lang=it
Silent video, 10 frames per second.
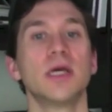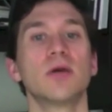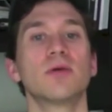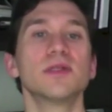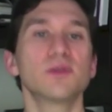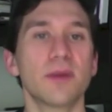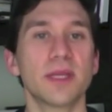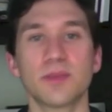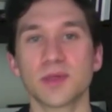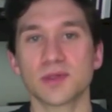quindi
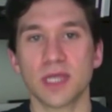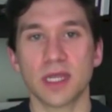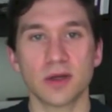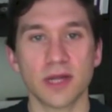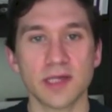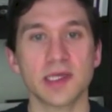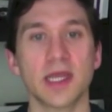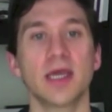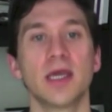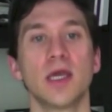sicuramente posso dire di non
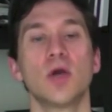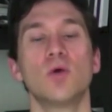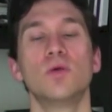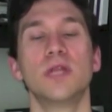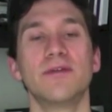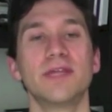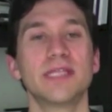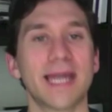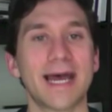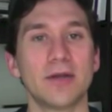essere un
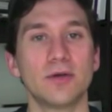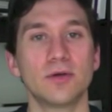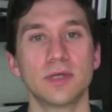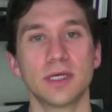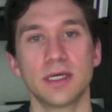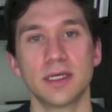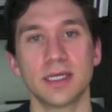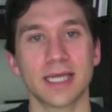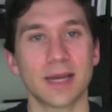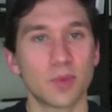veterano eh, nel
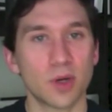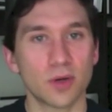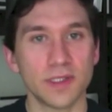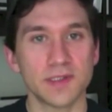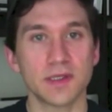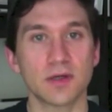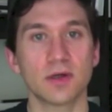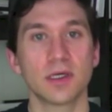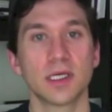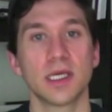campo
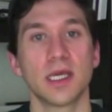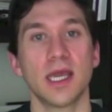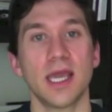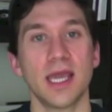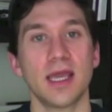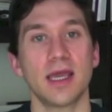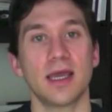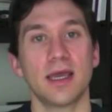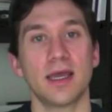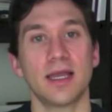agonistico e
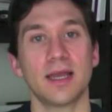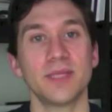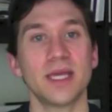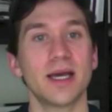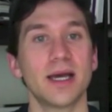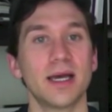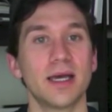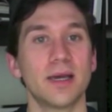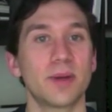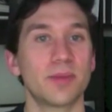eh, la mia
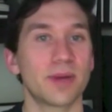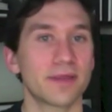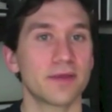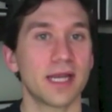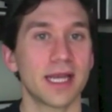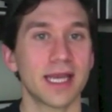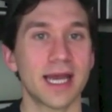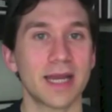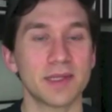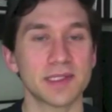eh, preparazione alle
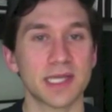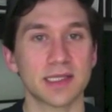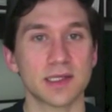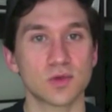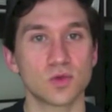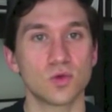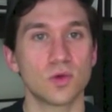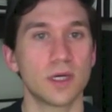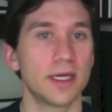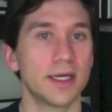gare è basata su
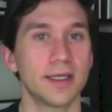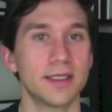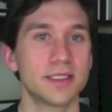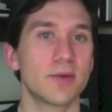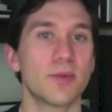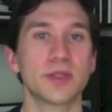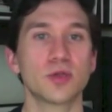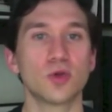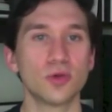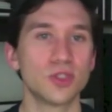eh, diciamo,
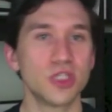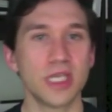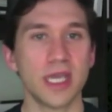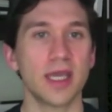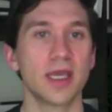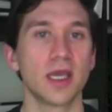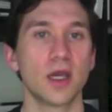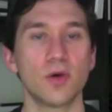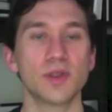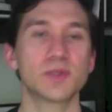metodologie
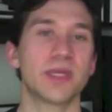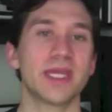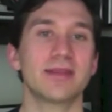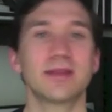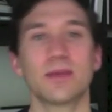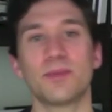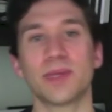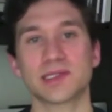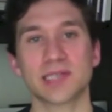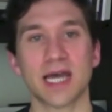o esperienze
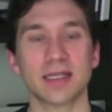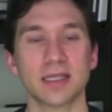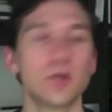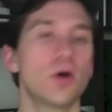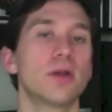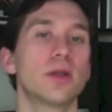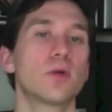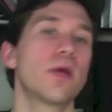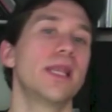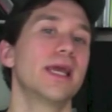passate, non
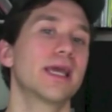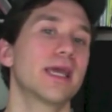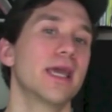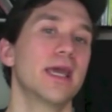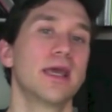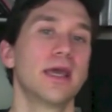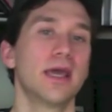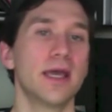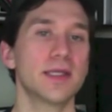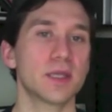quelle che
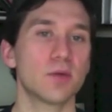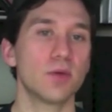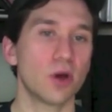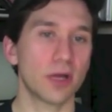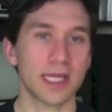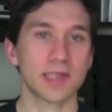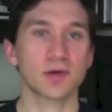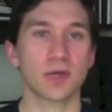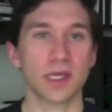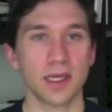seguirò adesso
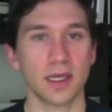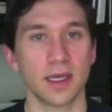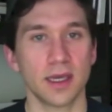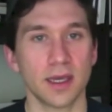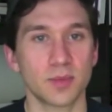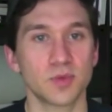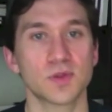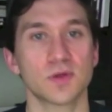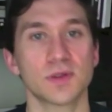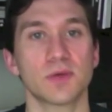che appunto
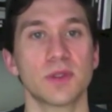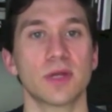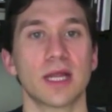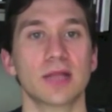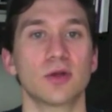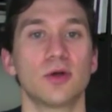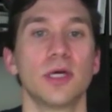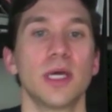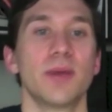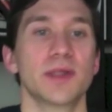sono seguito da un altro
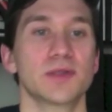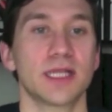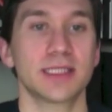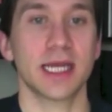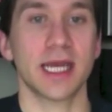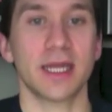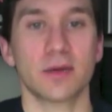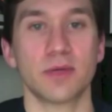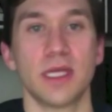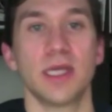personal trainer,
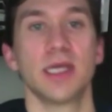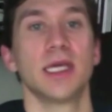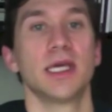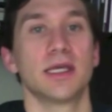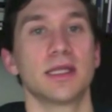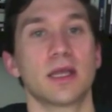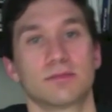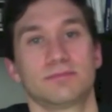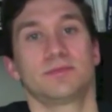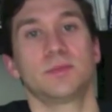quindi da,
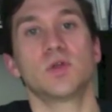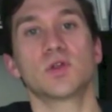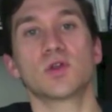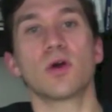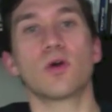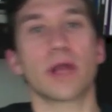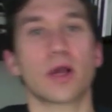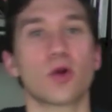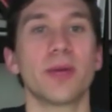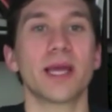non so ancora
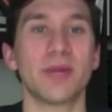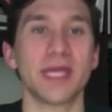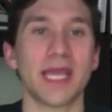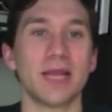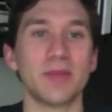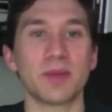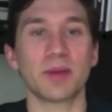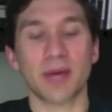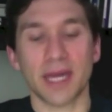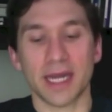come Gabriele mi
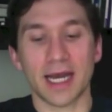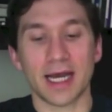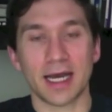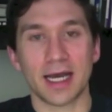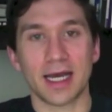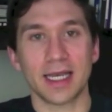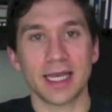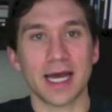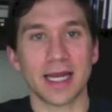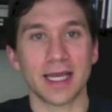preparerà alle
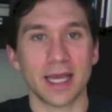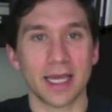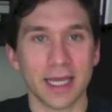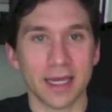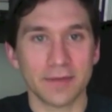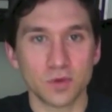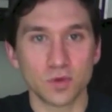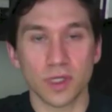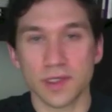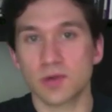gare, alle gare,
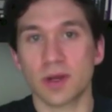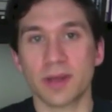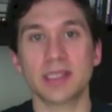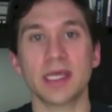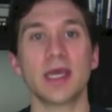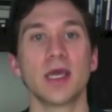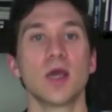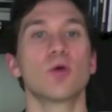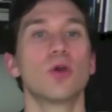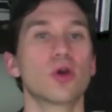future. Sicuramente
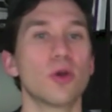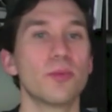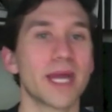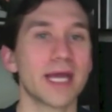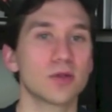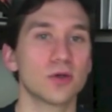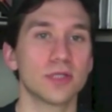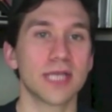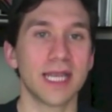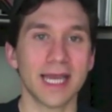quello che ho imparato
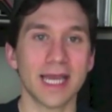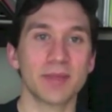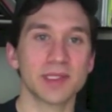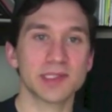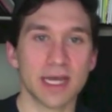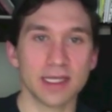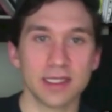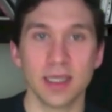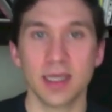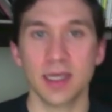dalle gare
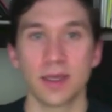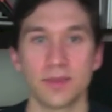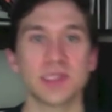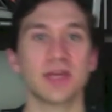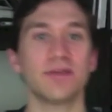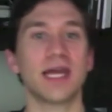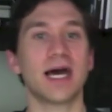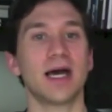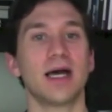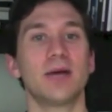passate mi
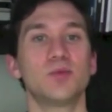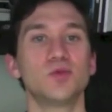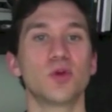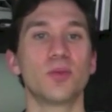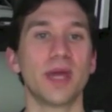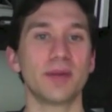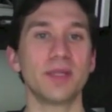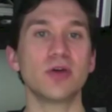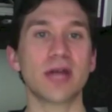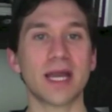servirà appunto per
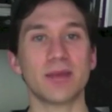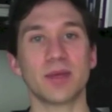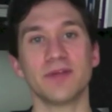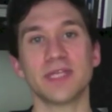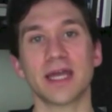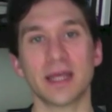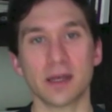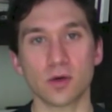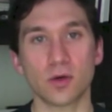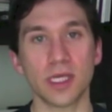migliorare, per evitare
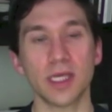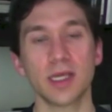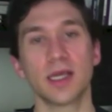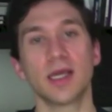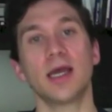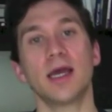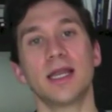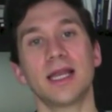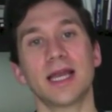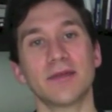errori eh,
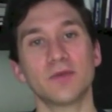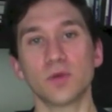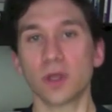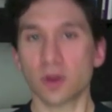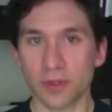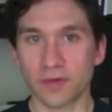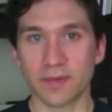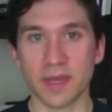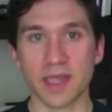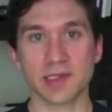nelle gare future, come
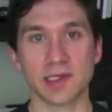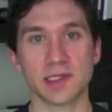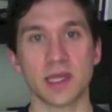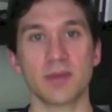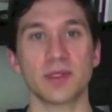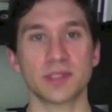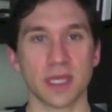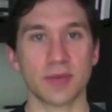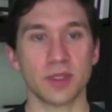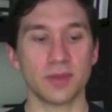dovrebbe essere sempre,
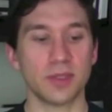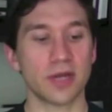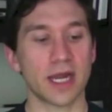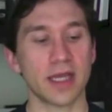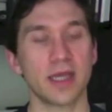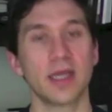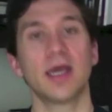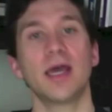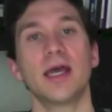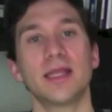cerchiamo di migliorare
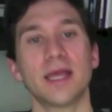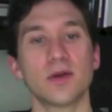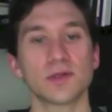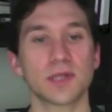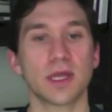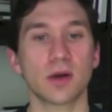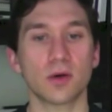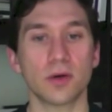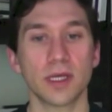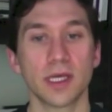eh, dai nostri
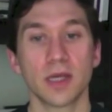errori.